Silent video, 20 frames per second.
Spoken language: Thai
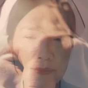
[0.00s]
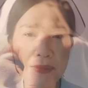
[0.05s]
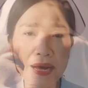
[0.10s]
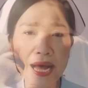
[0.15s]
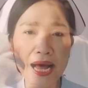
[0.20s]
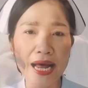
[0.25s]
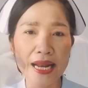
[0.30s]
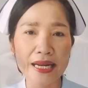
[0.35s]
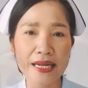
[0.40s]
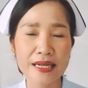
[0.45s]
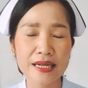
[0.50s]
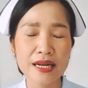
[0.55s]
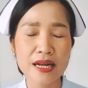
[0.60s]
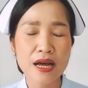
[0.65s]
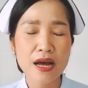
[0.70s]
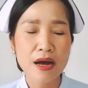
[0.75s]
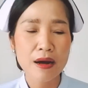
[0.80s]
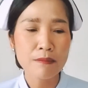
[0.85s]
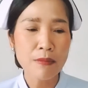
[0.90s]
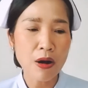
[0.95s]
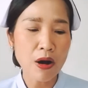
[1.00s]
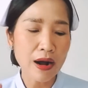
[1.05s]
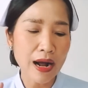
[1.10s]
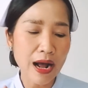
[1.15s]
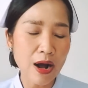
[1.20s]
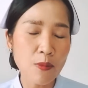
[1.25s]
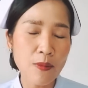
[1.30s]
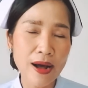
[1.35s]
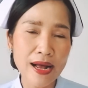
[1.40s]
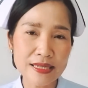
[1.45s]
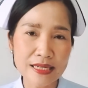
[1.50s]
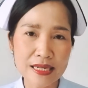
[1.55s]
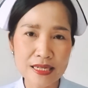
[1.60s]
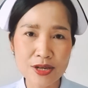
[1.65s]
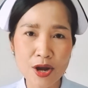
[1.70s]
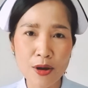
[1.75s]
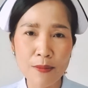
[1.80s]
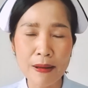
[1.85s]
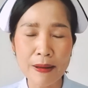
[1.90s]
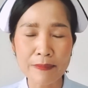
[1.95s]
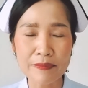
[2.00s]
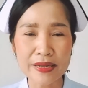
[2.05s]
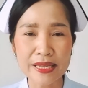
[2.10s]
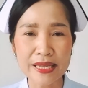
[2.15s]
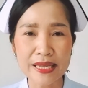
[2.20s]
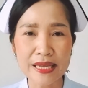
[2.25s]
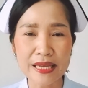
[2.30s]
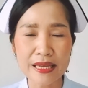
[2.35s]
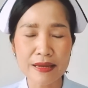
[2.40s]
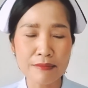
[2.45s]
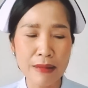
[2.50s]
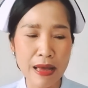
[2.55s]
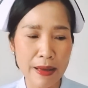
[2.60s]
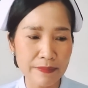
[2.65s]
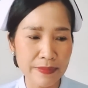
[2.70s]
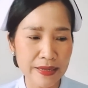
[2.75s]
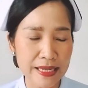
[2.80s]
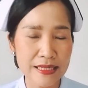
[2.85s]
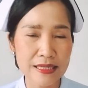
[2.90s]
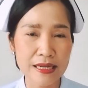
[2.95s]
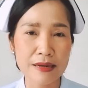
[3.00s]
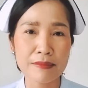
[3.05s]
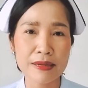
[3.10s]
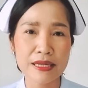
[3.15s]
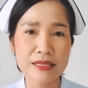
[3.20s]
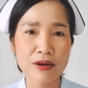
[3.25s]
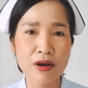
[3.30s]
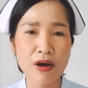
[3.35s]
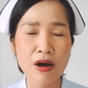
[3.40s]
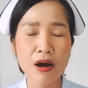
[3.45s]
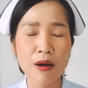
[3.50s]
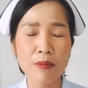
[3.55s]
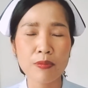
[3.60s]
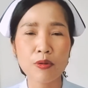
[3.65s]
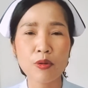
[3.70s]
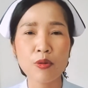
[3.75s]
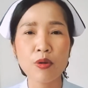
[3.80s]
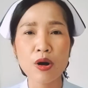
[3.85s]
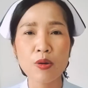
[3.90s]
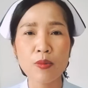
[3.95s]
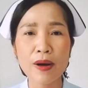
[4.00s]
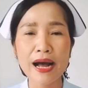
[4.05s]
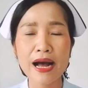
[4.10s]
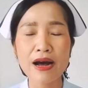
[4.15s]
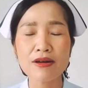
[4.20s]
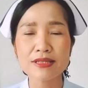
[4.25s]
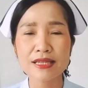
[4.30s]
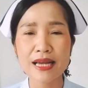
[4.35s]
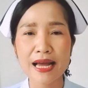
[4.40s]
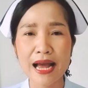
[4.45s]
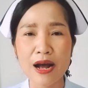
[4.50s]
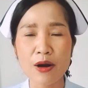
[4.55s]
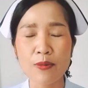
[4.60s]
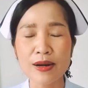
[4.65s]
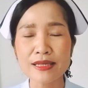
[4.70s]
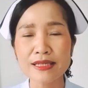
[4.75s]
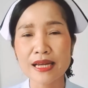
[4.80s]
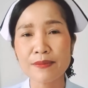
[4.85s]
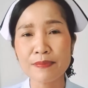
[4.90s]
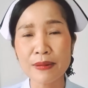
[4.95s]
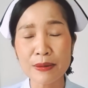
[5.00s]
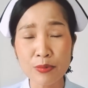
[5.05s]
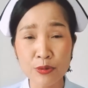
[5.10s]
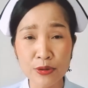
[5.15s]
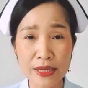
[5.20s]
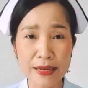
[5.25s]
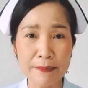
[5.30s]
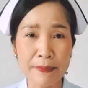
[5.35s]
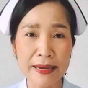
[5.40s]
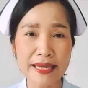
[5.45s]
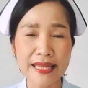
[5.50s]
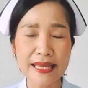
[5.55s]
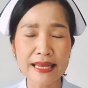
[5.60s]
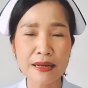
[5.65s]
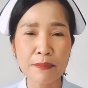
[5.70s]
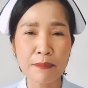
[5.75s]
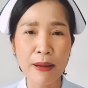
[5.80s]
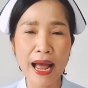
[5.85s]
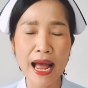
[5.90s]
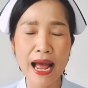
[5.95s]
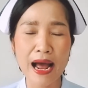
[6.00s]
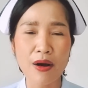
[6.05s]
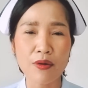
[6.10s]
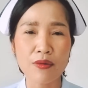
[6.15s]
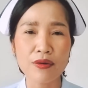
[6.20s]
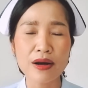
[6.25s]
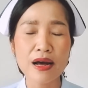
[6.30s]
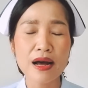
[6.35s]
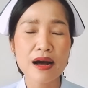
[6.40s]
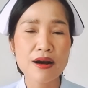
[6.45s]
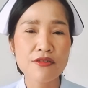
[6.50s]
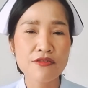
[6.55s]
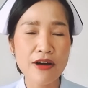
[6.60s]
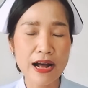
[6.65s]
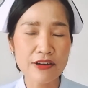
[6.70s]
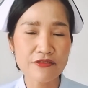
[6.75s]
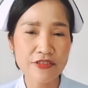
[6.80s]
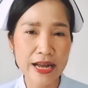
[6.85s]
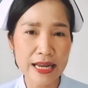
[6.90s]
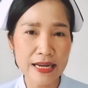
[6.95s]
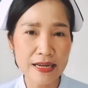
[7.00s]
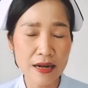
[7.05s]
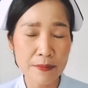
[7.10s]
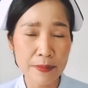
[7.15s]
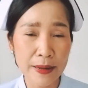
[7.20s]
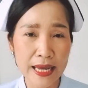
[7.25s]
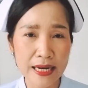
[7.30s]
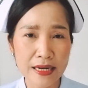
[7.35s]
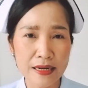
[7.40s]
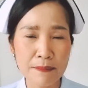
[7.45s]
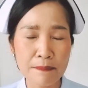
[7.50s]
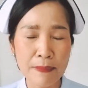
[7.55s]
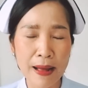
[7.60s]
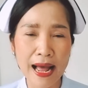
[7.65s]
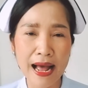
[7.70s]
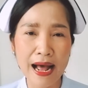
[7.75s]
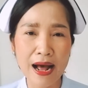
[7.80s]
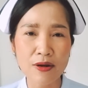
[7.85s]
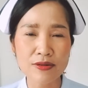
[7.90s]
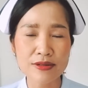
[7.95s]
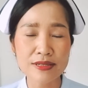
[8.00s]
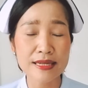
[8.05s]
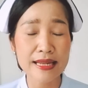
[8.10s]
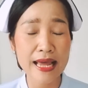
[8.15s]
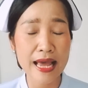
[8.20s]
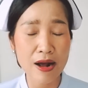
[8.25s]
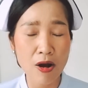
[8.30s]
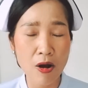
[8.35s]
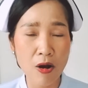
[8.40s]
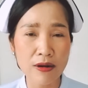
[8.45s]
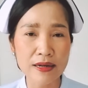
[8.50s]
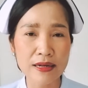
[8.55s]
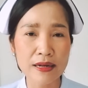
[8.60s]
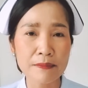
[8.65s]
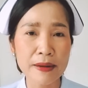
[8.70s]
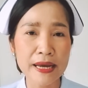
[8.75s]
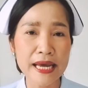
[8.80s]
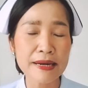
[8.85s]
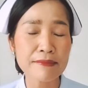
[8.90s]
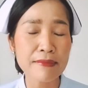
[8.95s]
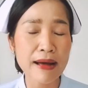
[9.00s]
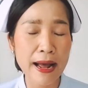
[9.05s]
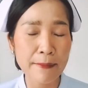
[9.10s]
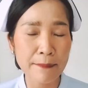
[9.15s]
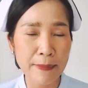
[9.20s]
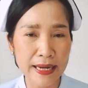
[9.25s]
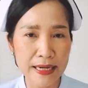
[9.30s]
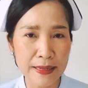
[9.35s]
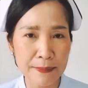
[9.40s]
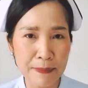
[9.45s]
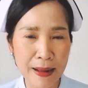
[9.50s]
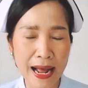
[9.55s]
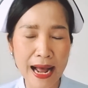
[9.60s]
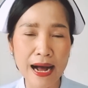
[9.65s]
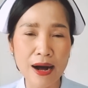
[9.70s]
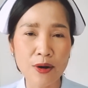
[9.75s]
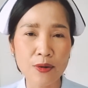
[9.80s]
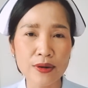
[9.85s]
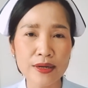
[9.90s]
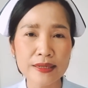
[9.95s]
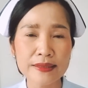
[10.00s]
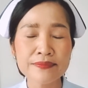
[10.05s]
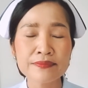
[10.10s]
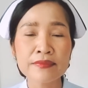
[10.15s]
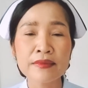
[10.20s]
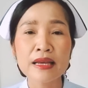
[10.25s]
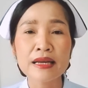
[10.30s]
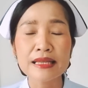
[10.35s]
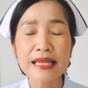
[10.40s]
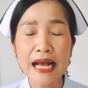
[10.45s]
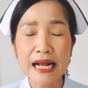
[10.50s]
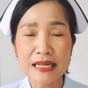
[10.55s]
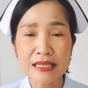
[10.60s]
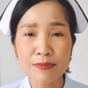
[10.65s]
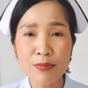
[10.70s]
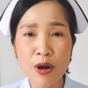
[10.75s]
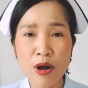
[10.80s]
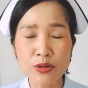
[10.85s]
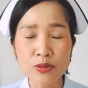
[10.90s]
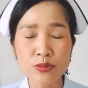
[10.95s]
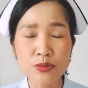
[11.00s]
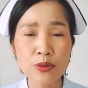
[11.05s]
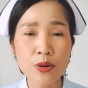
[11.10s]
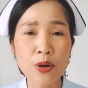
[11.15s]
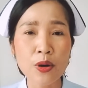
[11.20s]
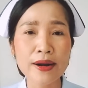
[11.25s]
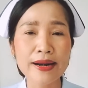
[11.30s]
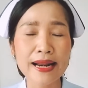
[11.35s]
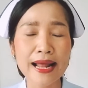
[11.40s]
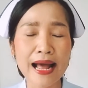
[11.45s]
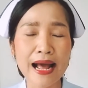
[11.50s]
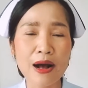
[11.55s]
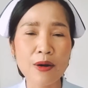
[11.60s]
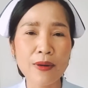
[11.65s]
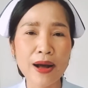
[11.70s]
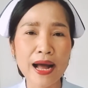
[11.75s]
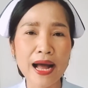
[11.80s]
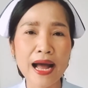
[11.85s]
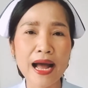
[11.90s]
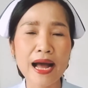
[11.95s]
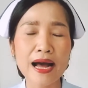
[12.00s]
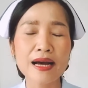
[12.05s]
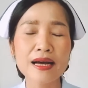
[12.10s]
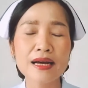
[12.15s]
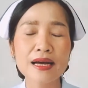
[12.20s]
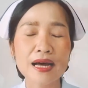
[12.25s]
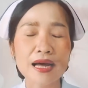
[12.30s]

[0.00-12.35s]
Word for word: เพศสัมพันธ์ บอกเขาว่าฉันชอบแบบนี้ แบบนี้ฉันไม่ชอบ กลัวว่าเขาจะหาว่าฉันเป็นผู้หญิงไม่ดีหรือเปล่า ฝักใฝ่เรื่องเพศหรือเปล่า แสดงออกเรื่องเพศมากไปหรือเปล่าอยากจะบอกทุก ๆ คนนะคะว่า